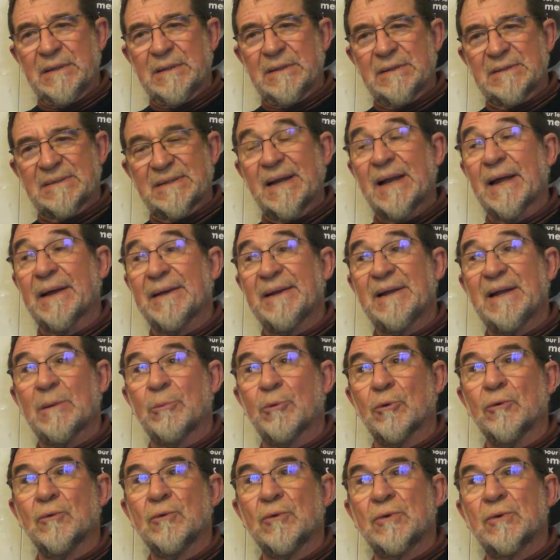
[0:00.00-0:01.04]
salariés de la
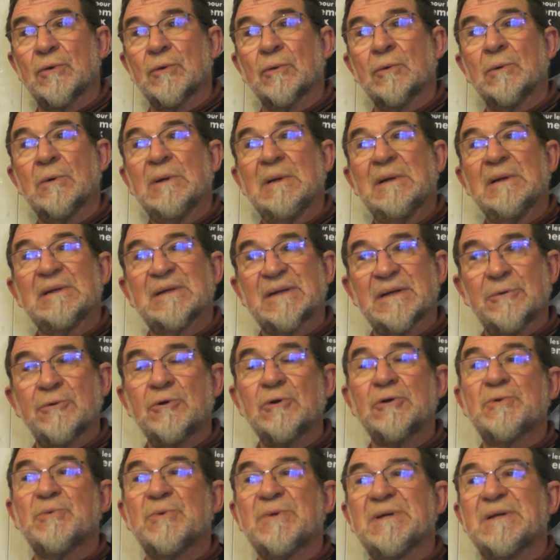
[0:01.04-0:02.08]
production, c'est
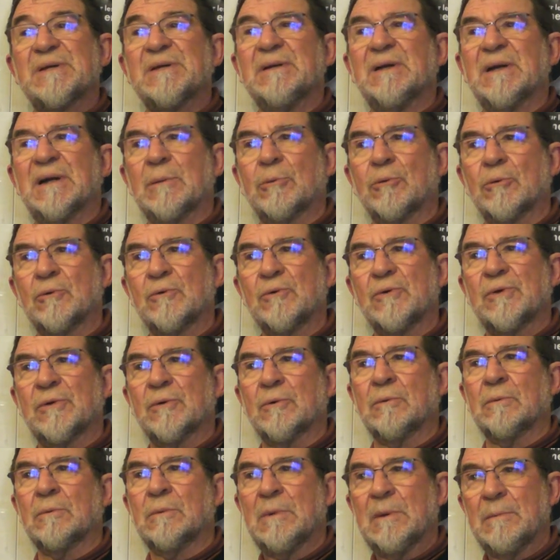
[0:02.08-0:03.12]
deux suicides à la production